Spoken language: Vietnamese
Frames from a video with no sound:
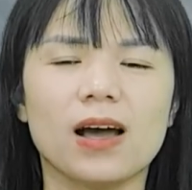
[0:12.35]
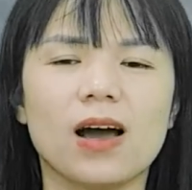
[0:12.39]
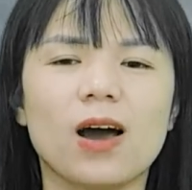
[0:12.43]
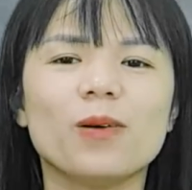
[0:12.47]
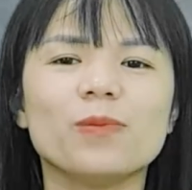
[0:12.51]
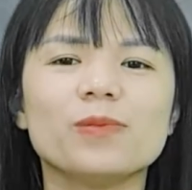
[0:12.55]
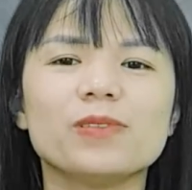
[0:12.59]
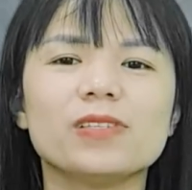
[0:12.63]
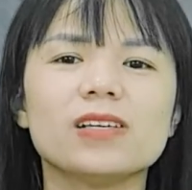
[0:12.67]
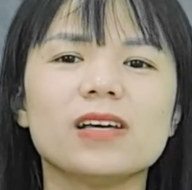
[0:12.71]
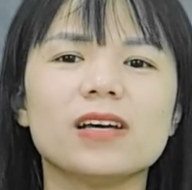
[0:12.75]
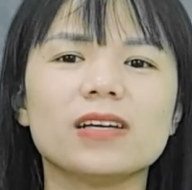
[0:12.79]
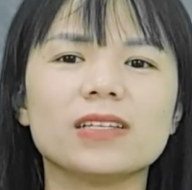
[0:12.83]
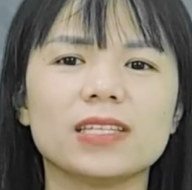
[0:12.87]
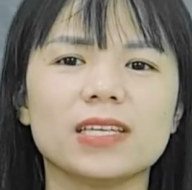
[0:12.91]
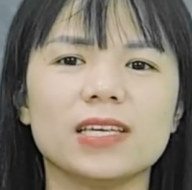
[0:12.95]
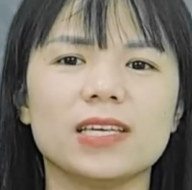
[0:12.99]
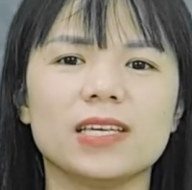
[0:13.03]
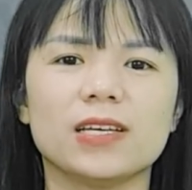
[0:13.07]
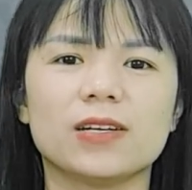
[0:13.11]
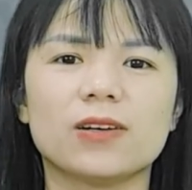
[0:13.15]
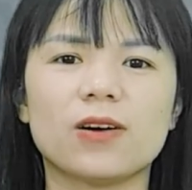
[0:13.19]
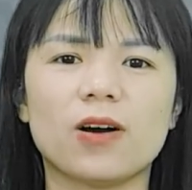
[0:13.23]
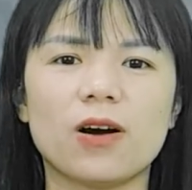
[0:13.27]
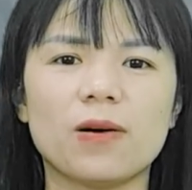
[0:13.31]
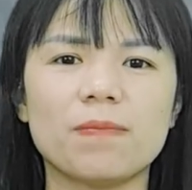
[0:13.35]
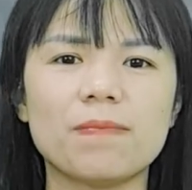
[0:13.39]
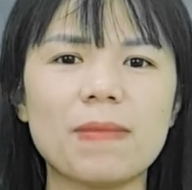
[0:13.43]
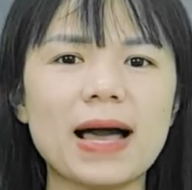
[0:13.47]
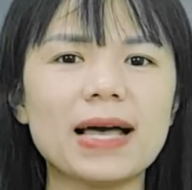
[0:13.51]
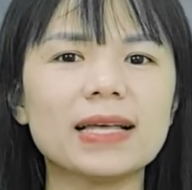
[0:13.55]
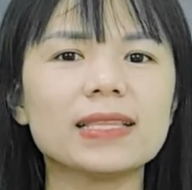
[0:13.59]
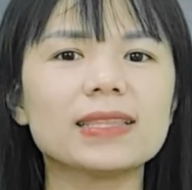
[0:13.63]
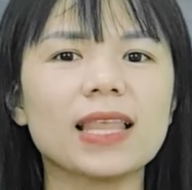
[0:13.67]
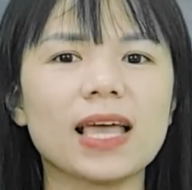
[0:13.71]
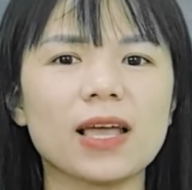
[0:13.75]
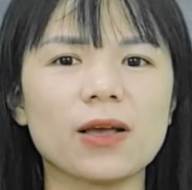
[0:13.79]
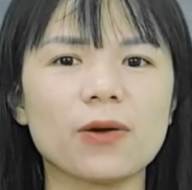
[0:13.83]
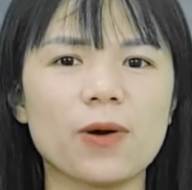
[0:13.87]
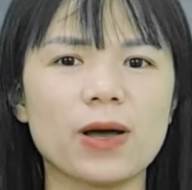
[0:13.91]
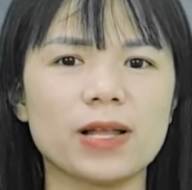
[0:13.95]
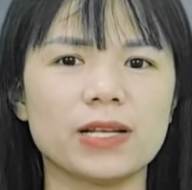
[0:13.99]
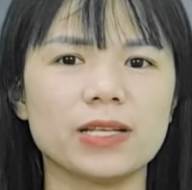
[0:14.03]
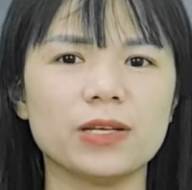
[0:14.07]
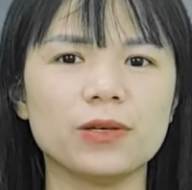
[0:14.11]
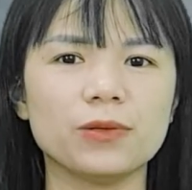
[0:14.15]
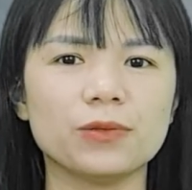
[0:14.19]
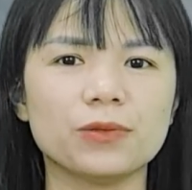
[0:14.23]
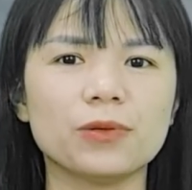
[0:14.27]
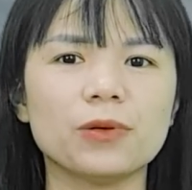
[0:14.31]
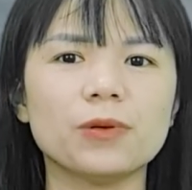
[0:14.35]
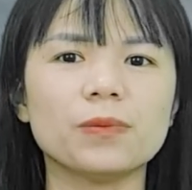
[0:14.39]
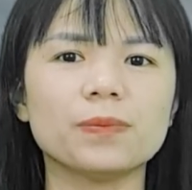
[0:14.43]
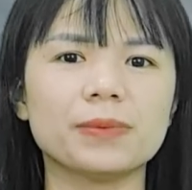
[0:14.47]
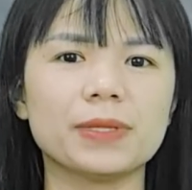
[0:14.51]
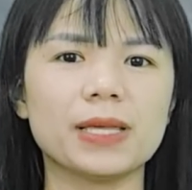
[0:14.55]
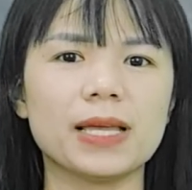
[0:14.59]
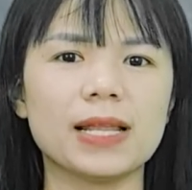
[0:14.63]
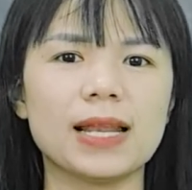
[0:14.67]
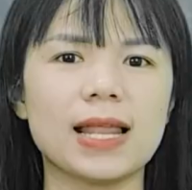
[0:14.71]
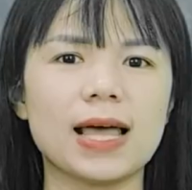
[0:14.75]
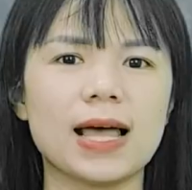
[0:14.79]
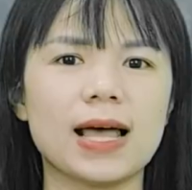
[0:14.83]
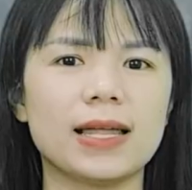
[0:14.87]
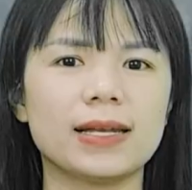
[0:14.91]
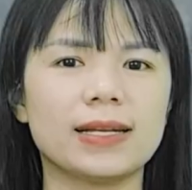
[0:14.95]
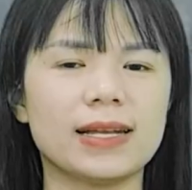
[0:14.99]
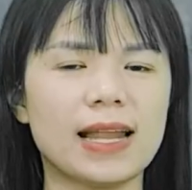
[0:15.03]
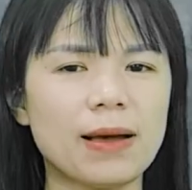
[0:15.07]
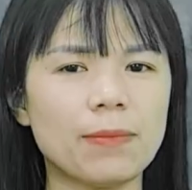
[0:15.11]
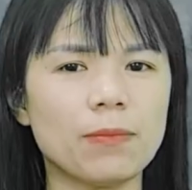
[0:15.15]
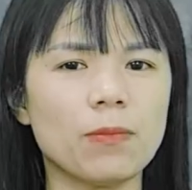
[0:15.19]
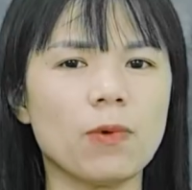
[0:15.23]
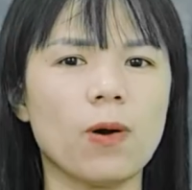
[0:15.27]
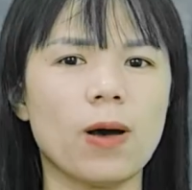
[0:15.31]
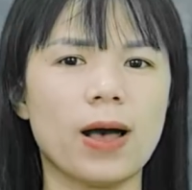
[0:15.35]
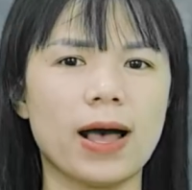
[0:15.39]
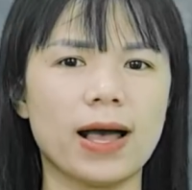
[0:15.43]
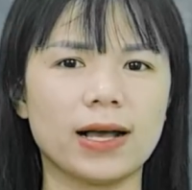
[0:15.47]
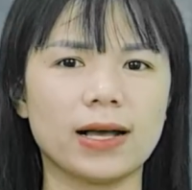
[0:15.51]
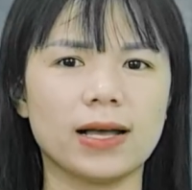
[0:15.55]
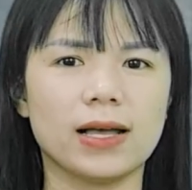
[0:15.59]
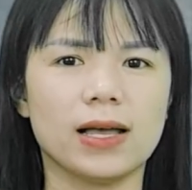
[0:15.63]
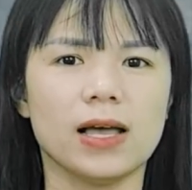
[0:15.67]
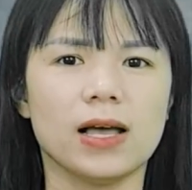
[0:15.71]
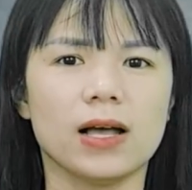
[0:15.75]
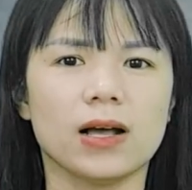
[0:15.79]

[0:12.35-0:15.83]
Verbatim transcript: Hôm trước thì có bác tài khoản youtube tên là Nam Hoàng